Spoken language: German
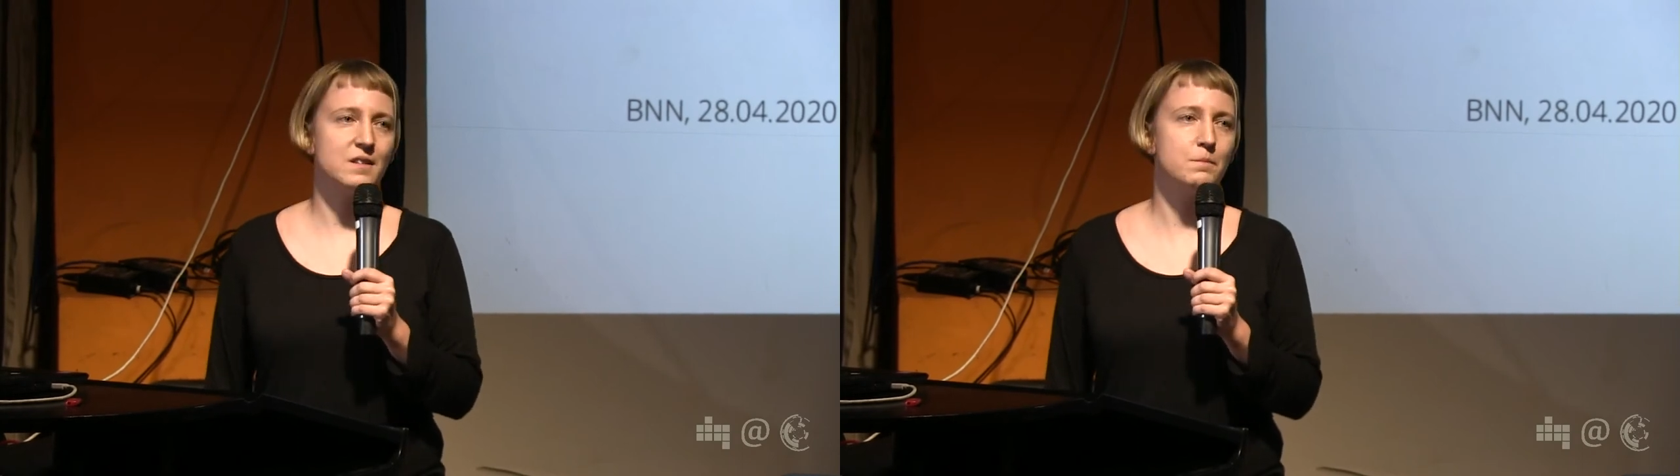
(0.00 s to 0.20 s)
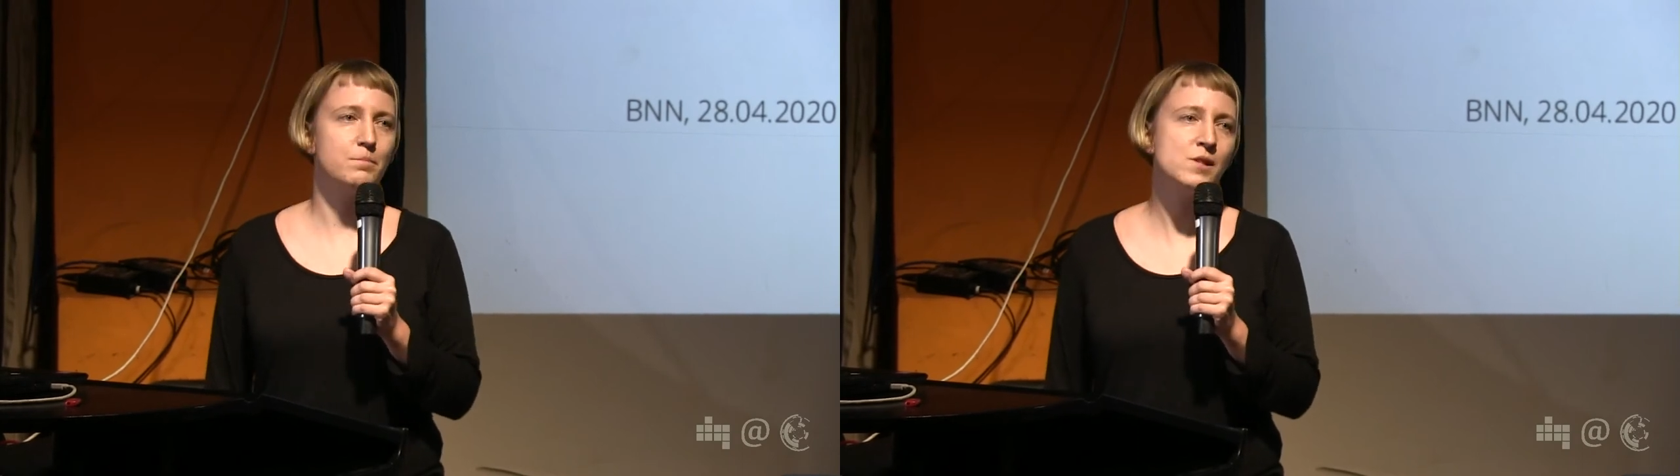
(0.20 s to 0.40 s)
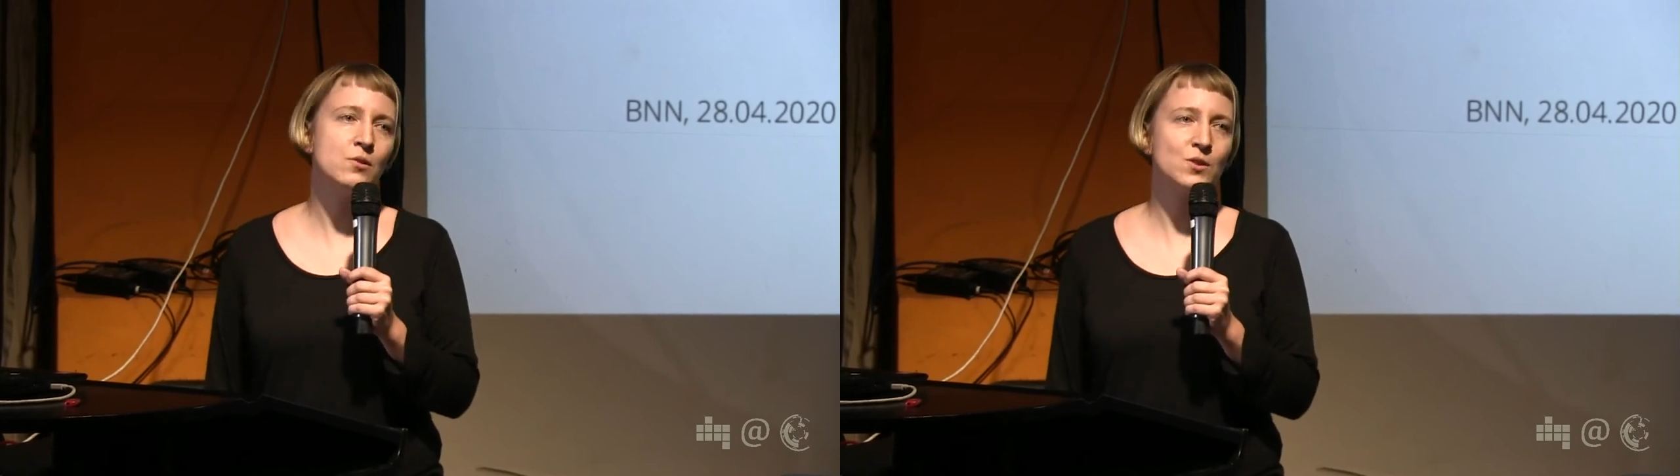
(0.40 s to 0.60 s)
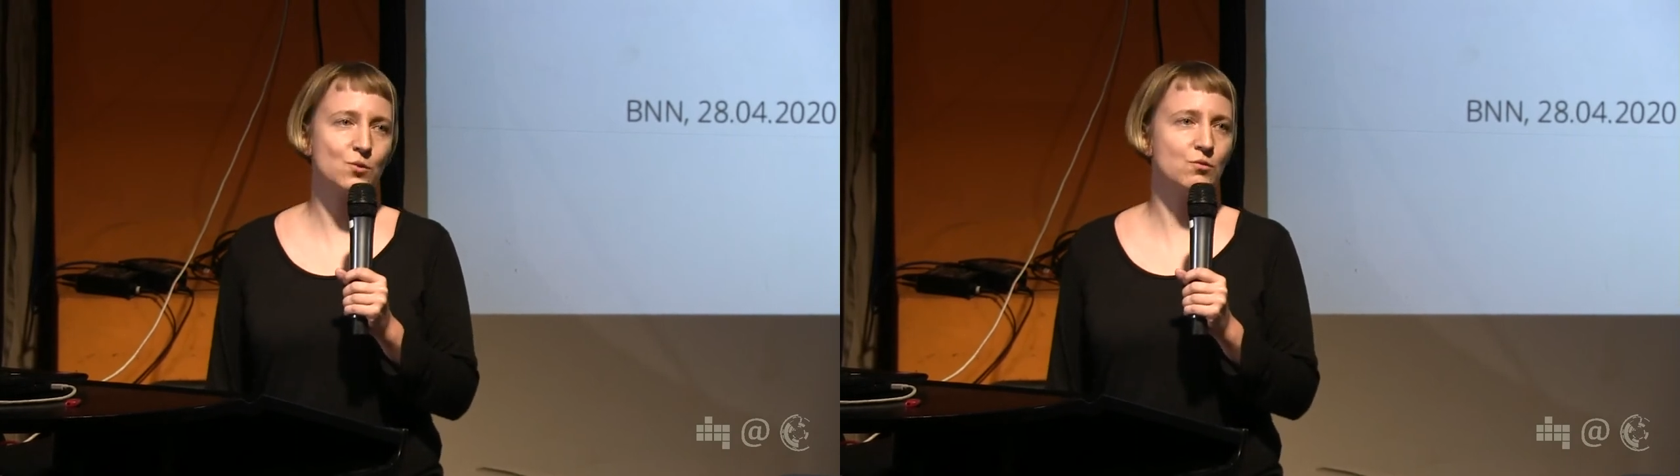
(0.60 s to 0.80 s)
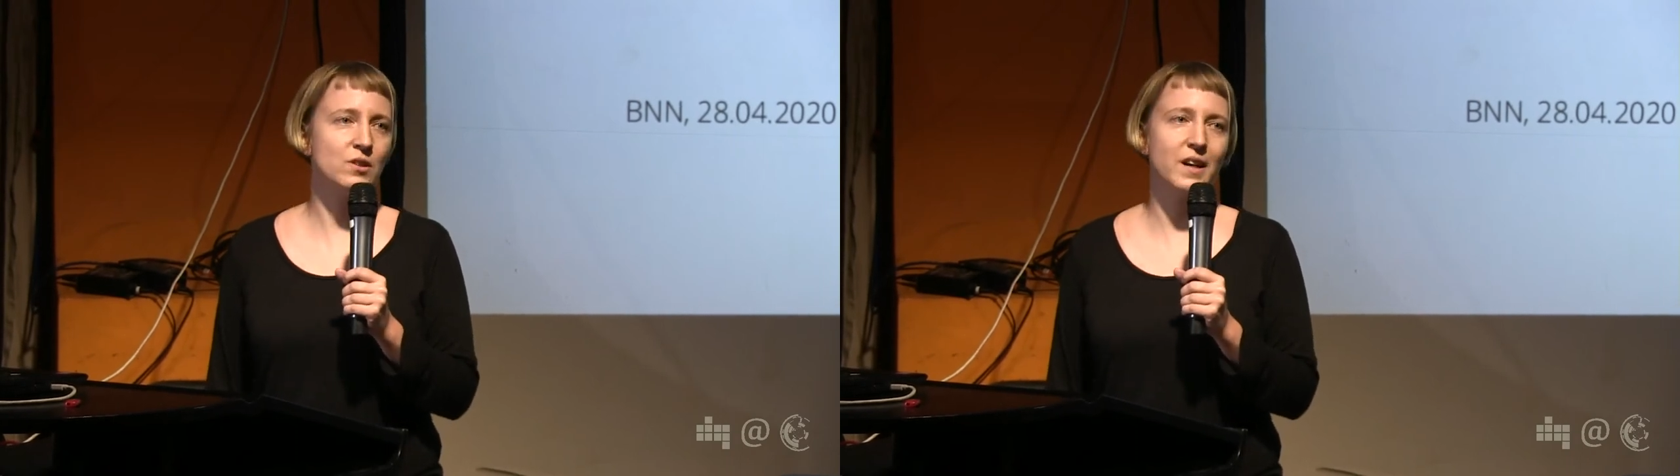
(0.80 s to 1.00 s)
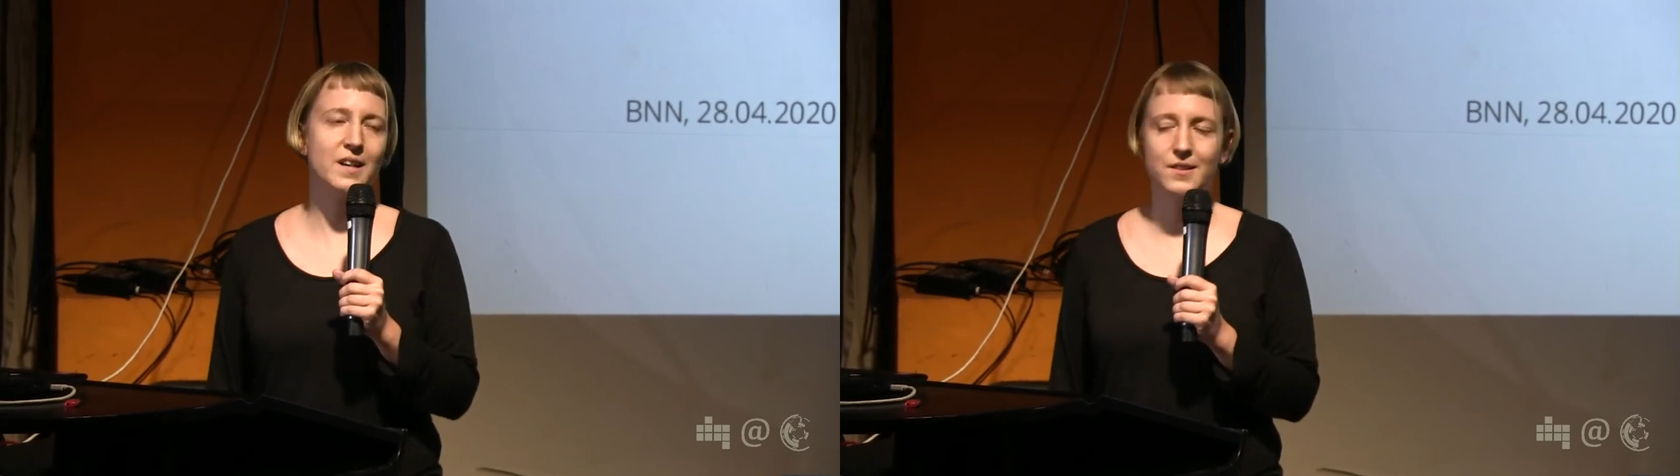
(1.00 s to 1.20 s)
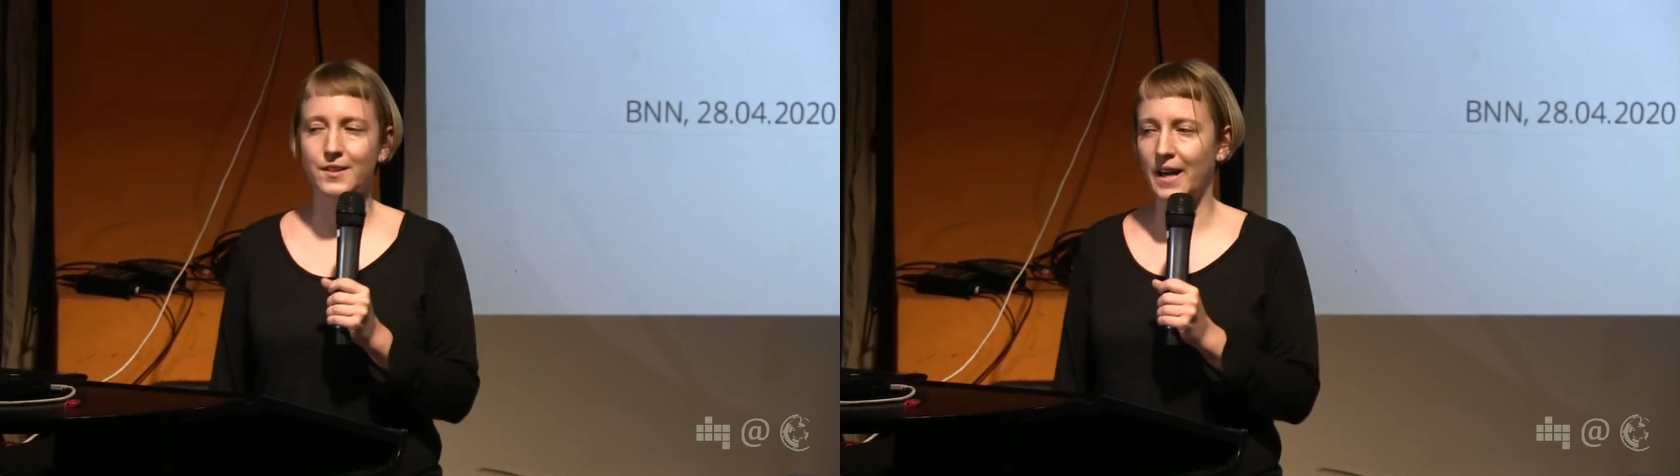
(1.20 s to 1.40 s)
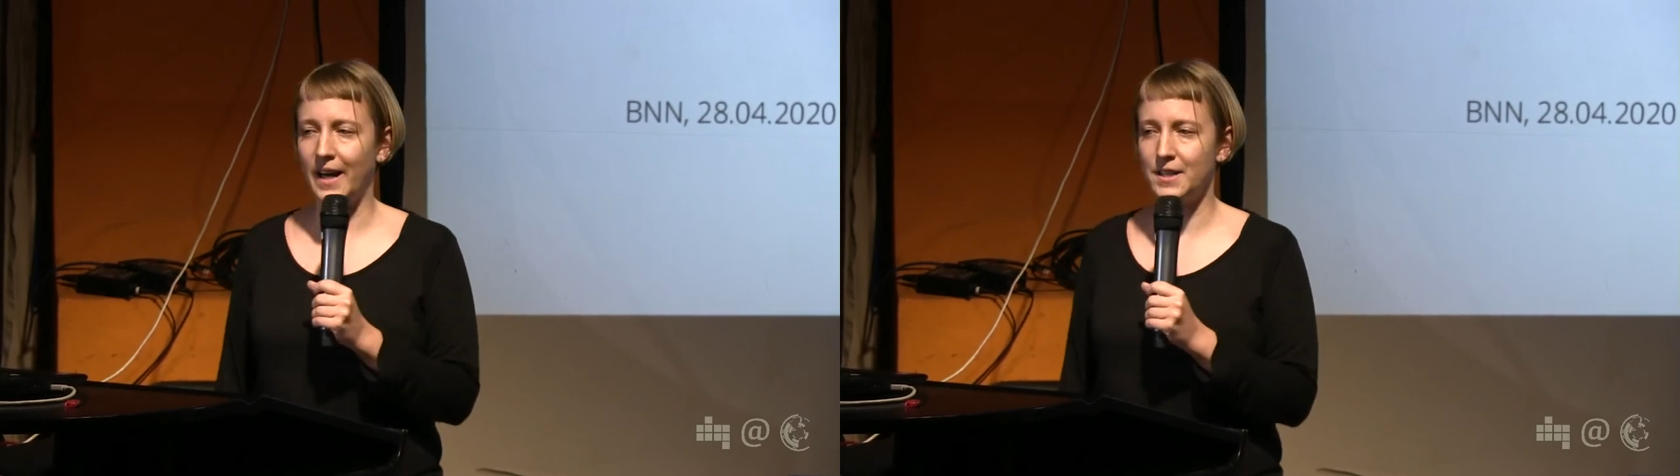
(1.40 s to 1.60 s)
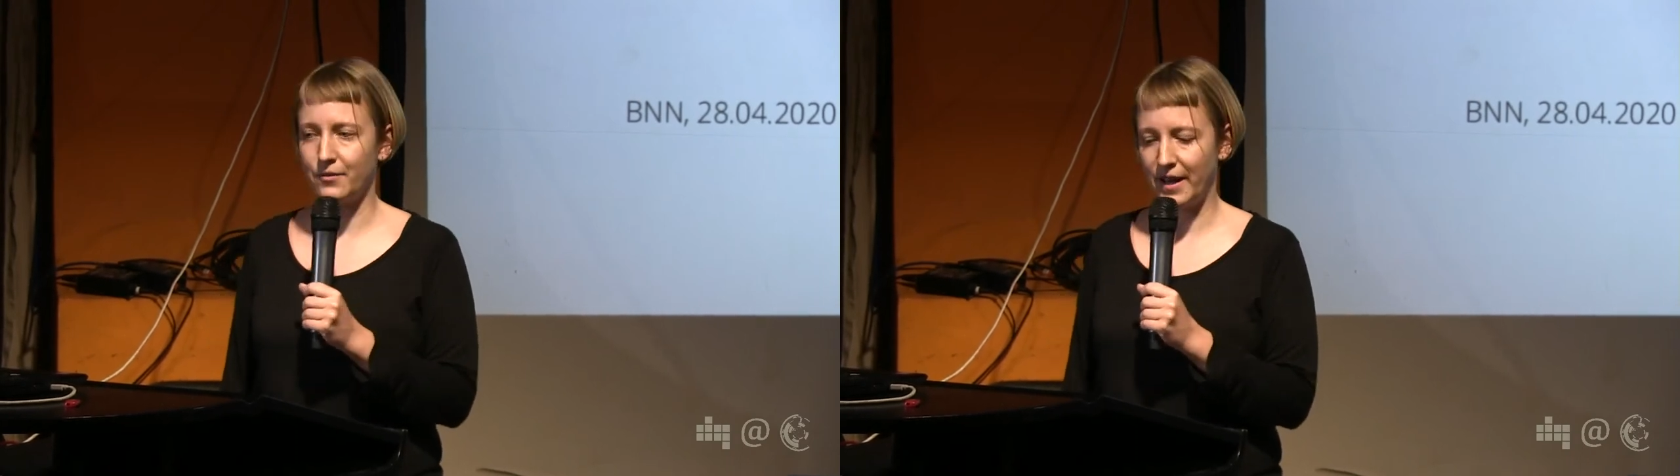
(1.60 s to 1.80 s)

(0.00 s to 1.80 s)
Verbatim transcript: die Bildungsungerechtigkeit